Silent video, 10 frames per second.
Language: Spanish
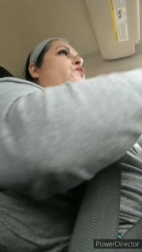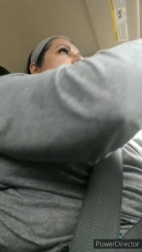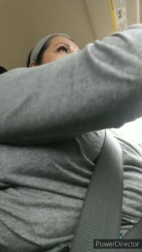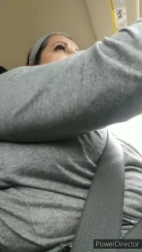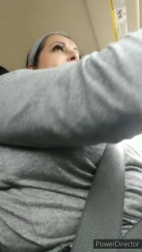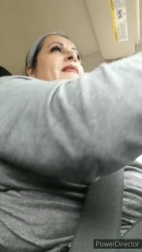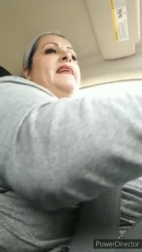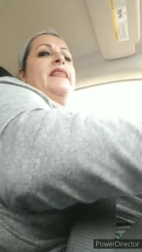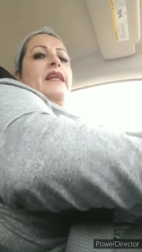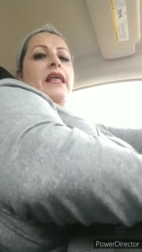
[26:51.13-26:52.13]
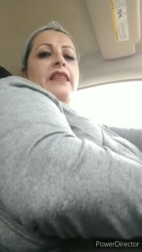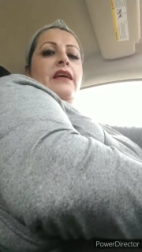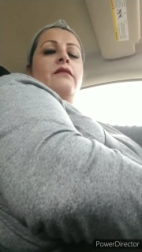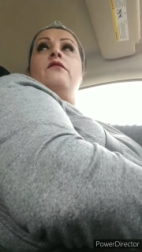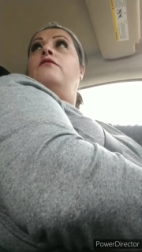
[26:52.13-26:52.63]
es bueno depender de
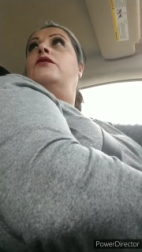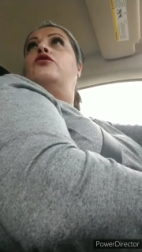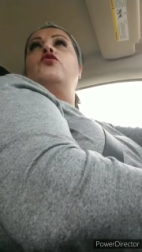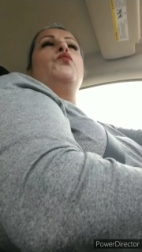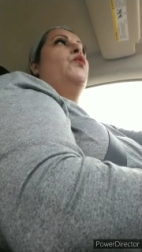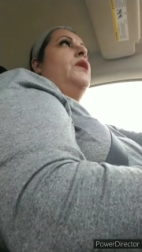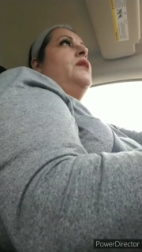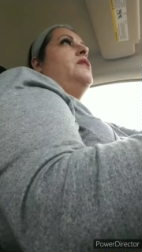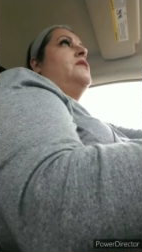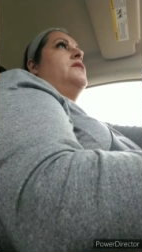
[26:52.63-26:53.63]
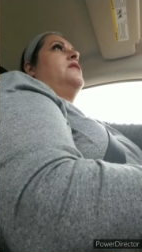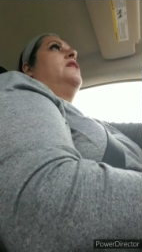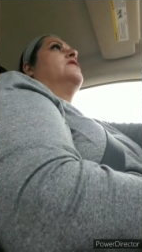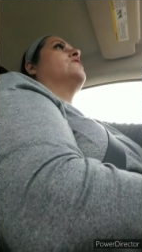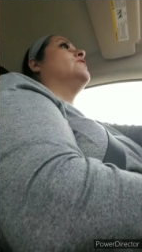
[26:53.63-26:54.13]
nadie cuando tú puedes
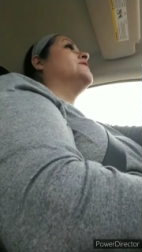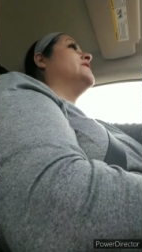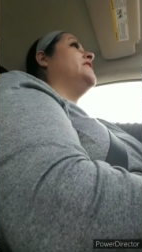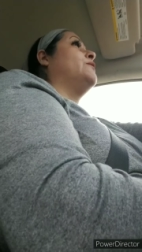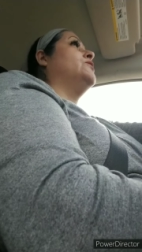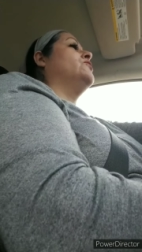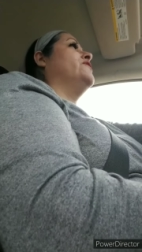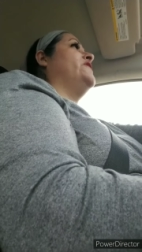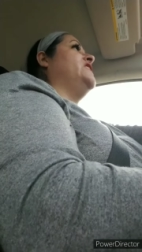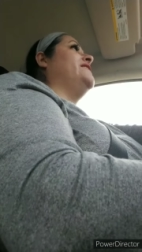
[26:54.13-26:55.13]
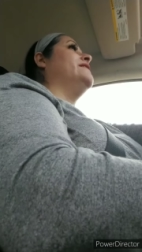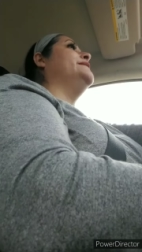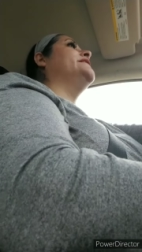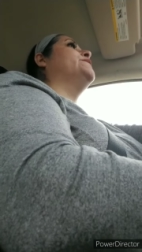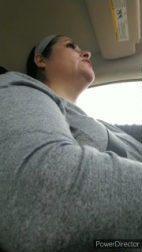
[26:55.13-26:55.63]
hacer las cosas. Ya cuando
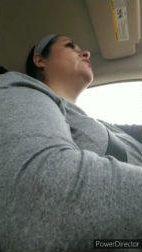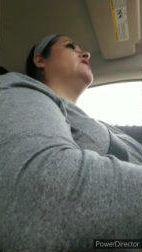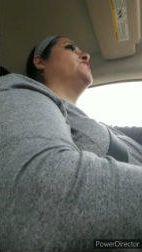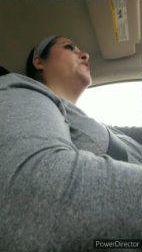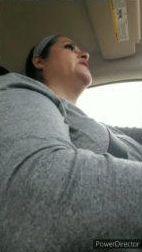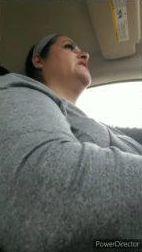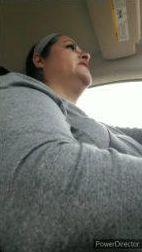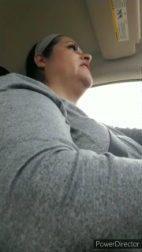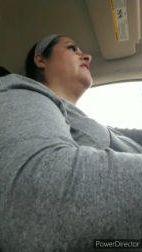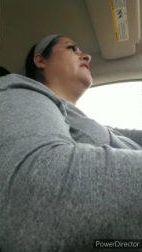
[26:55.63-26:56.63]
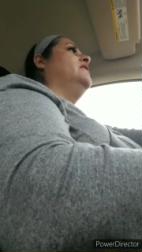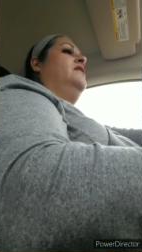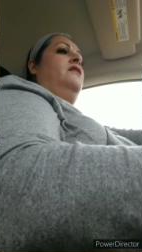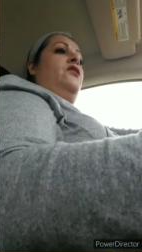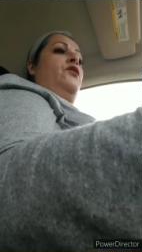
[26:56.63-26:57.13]
definitivamente pues no las puedes hacer,
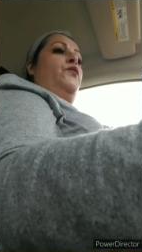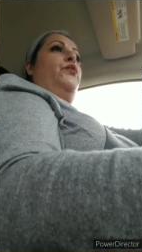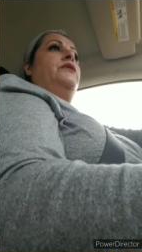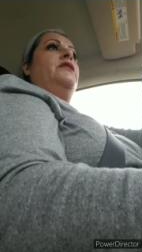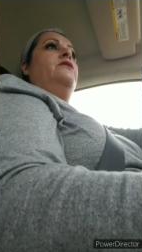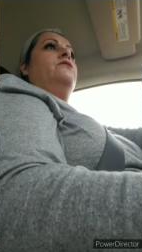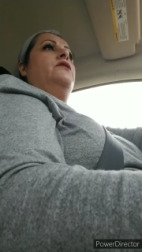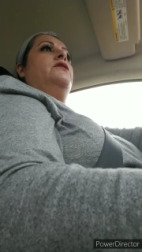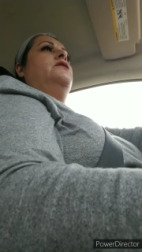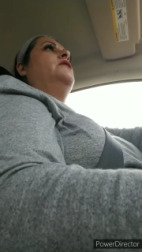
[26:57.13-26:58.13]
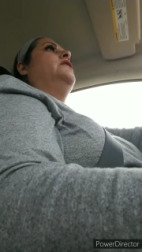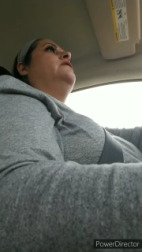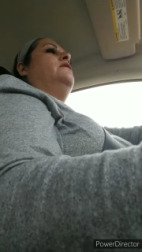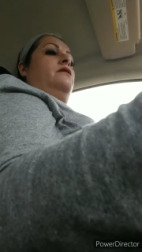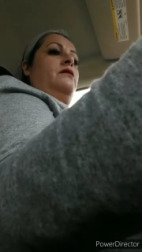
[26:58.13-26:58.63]
pues entonces sí
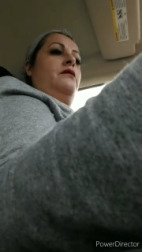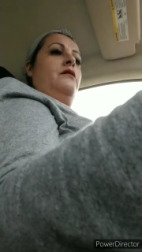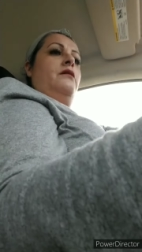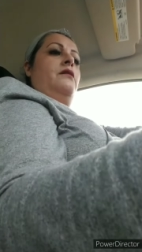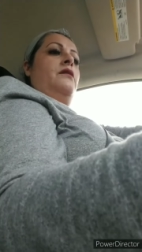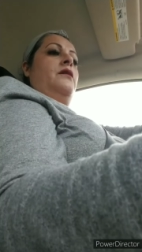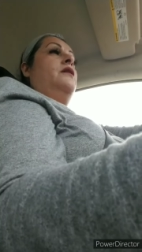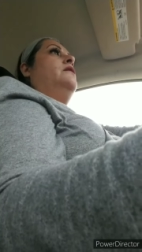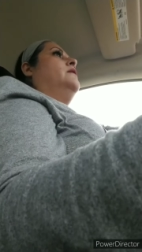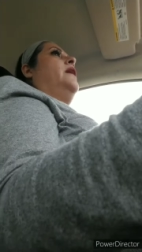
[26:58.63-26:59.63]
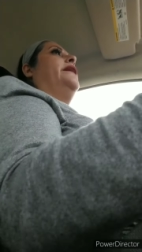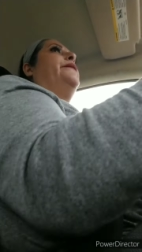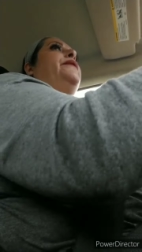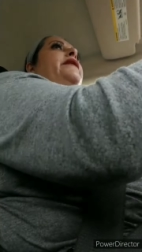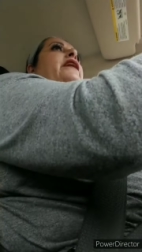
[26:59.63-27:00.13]
hay
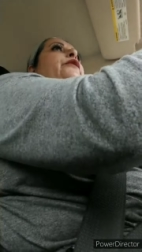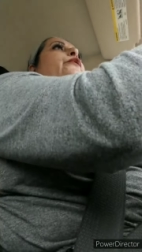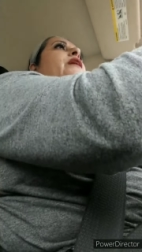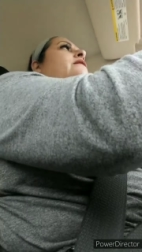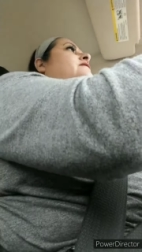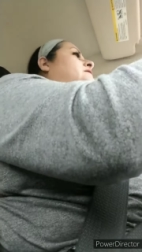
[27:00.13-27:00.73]
que pedir ayuda.